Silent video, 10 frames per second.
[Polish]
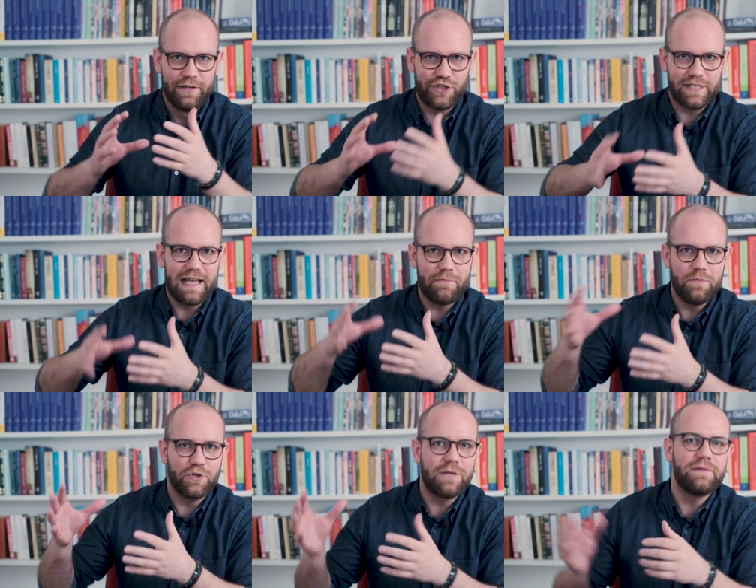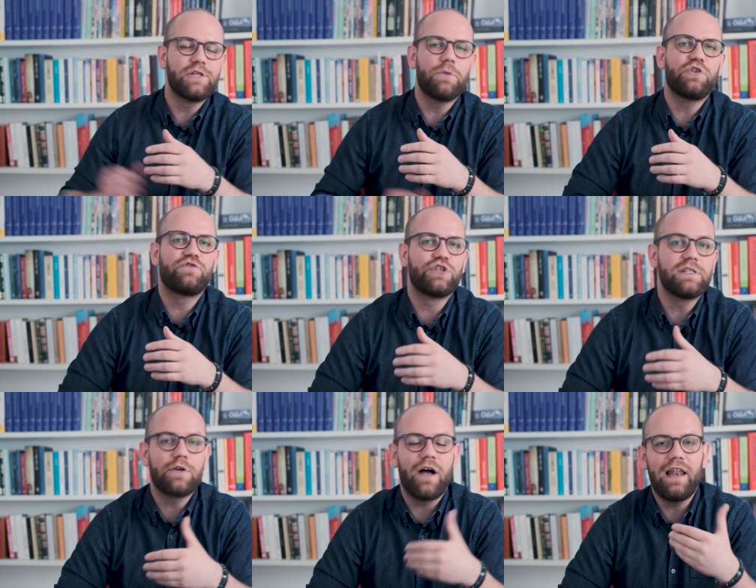czasami możemy zrobić
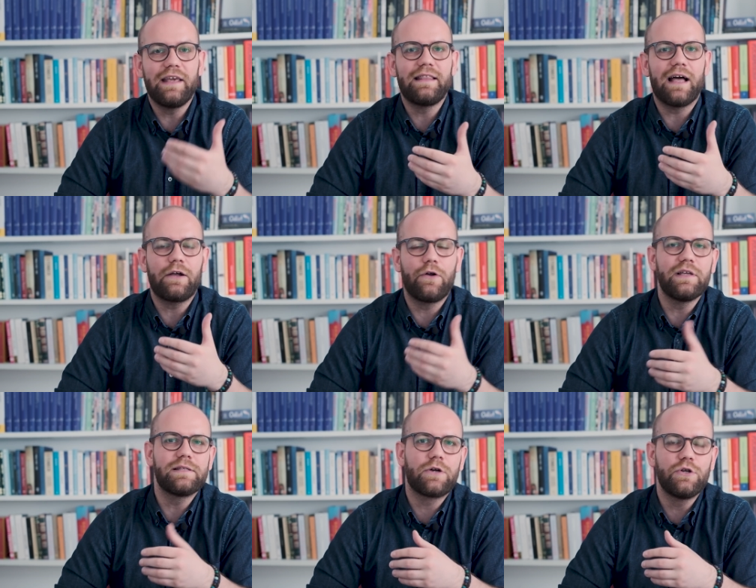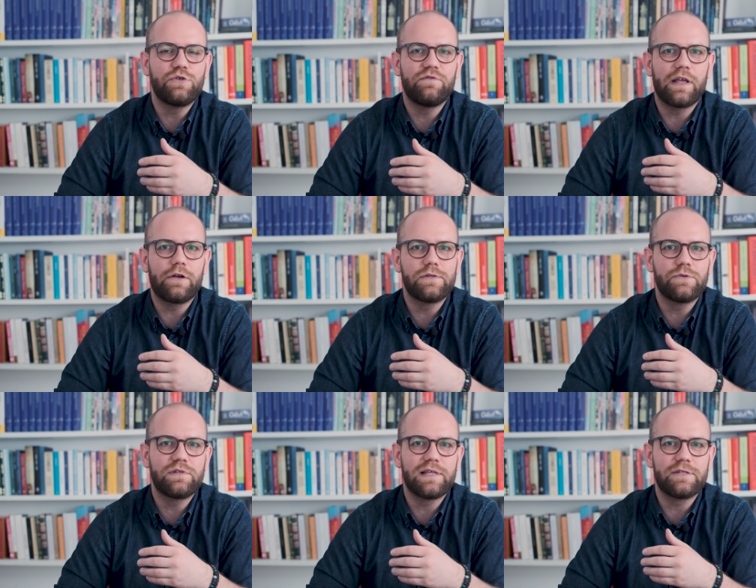wszystko, ale i tak koniec końców tego
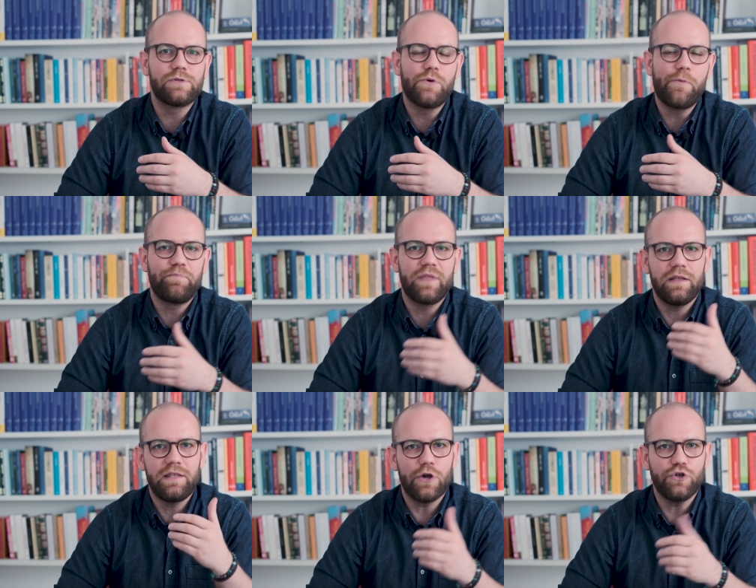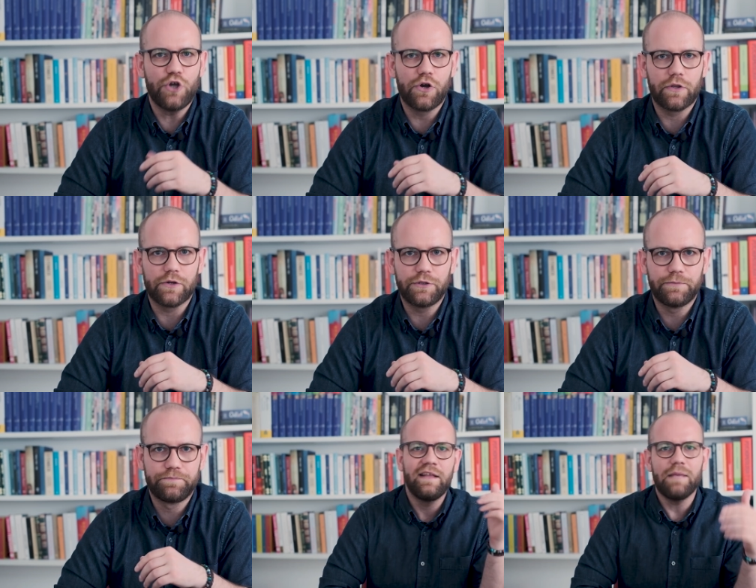sukcesu nie osiągnąć.
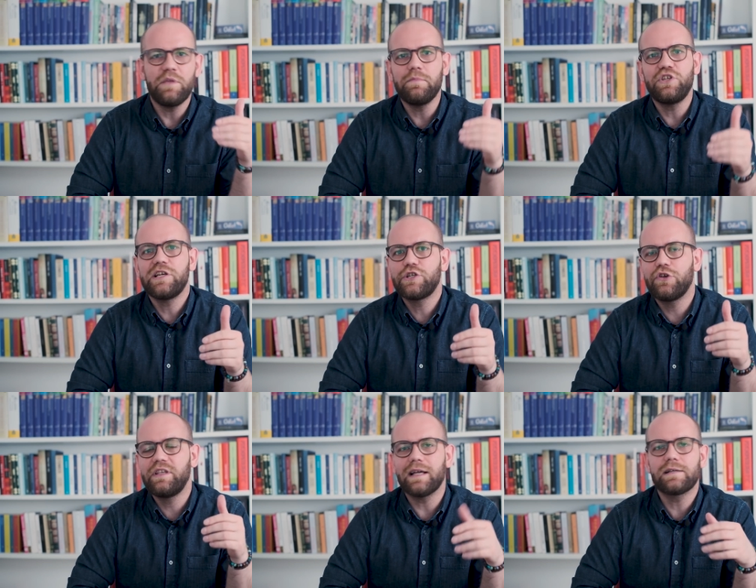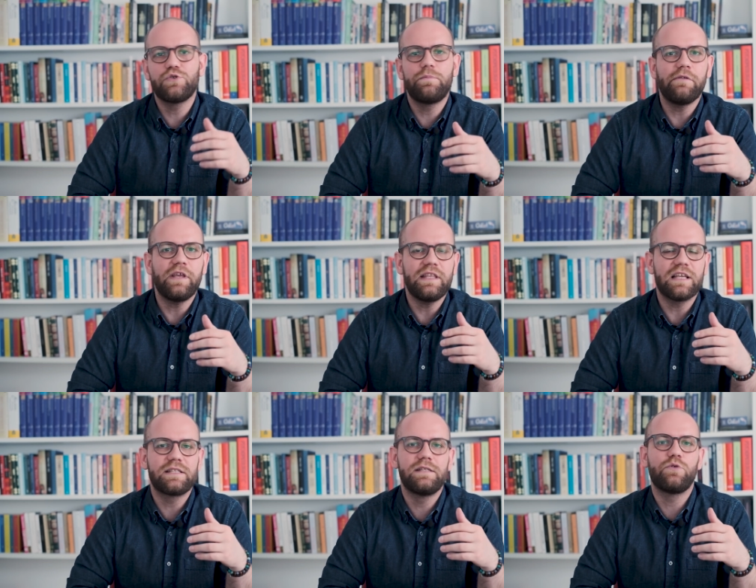Niemniej myślę, że to i tak zupełnie
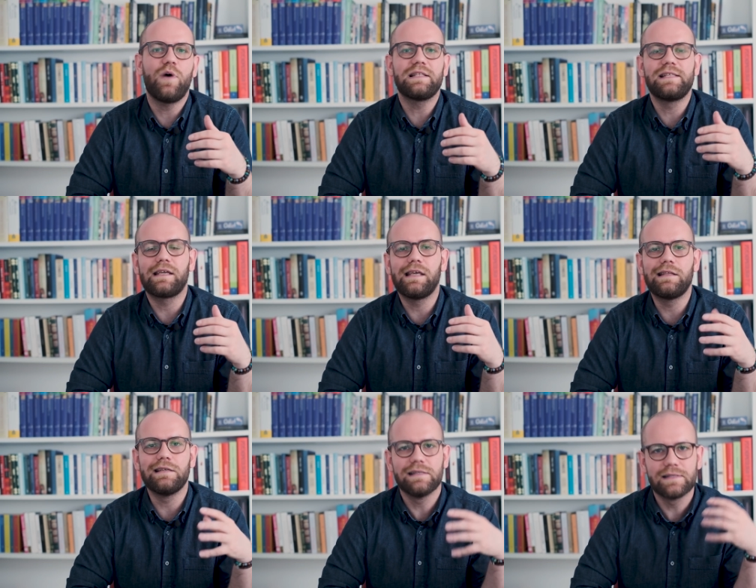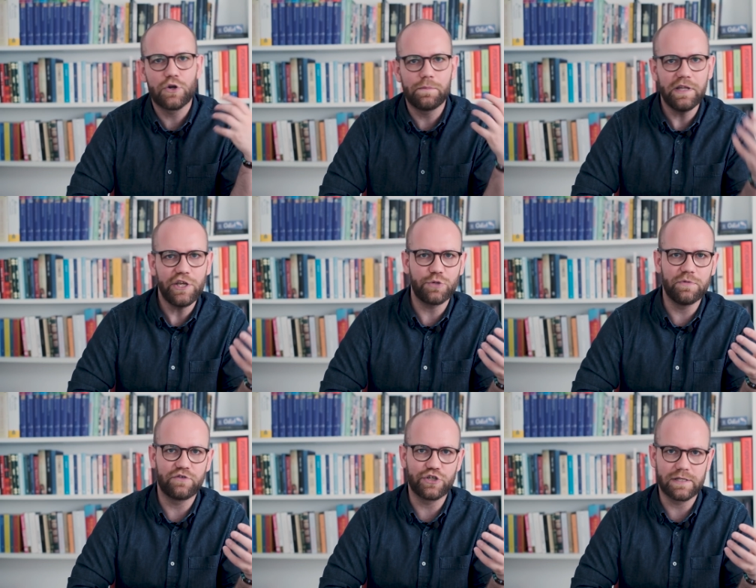inna sytuacja, kiedy
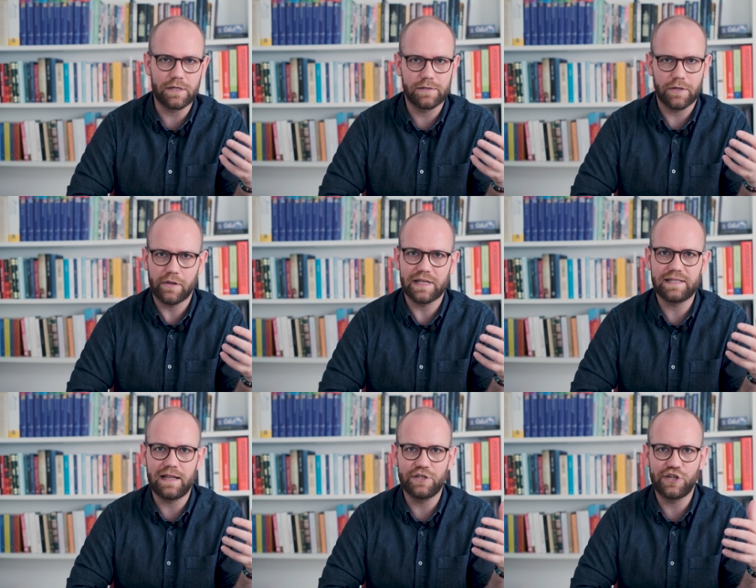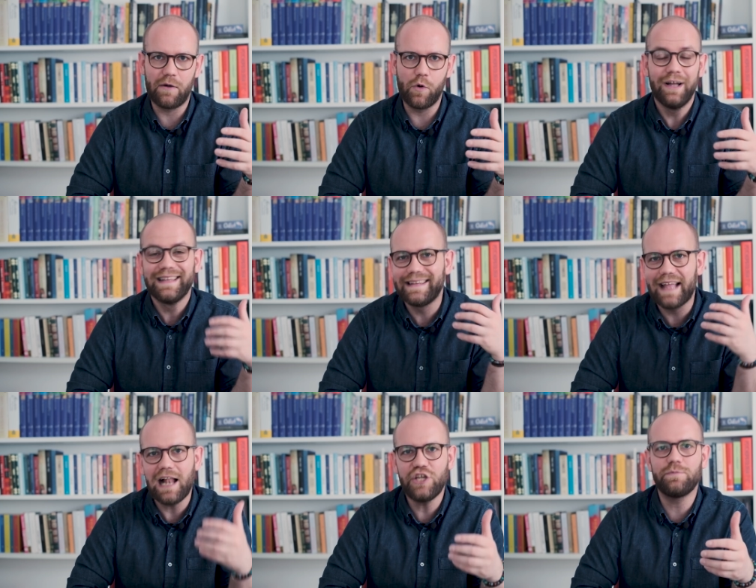zrobiliśmy wszystko, co do nas należało,
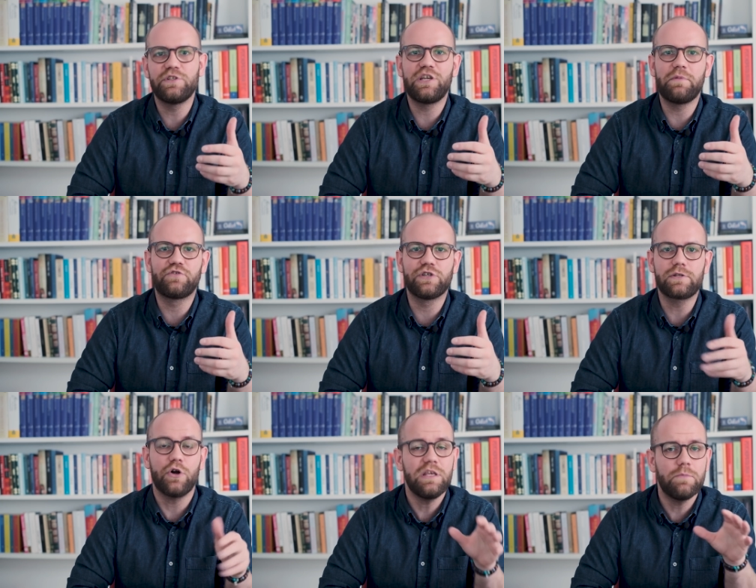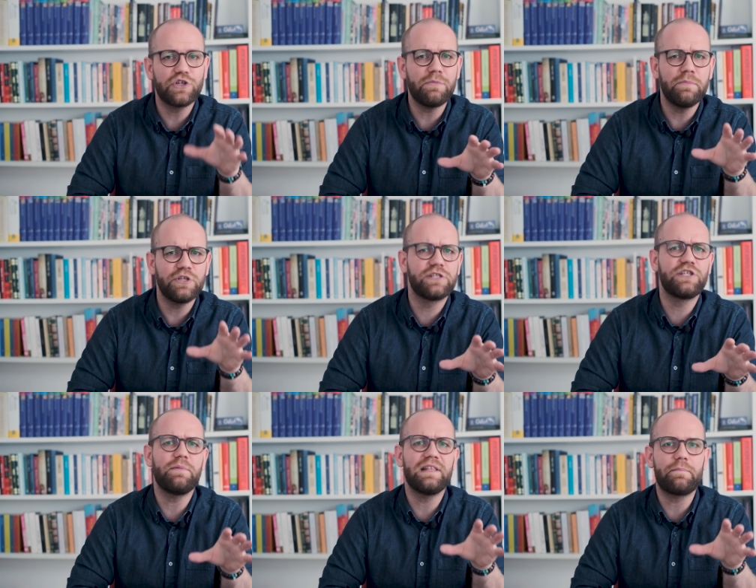daliśmy z siebie wszystko i możemy być z
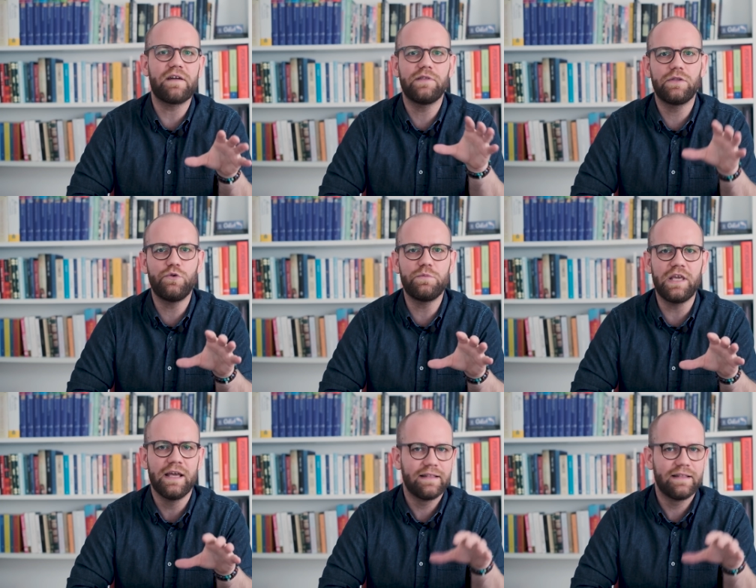siebie naprawdę dumni,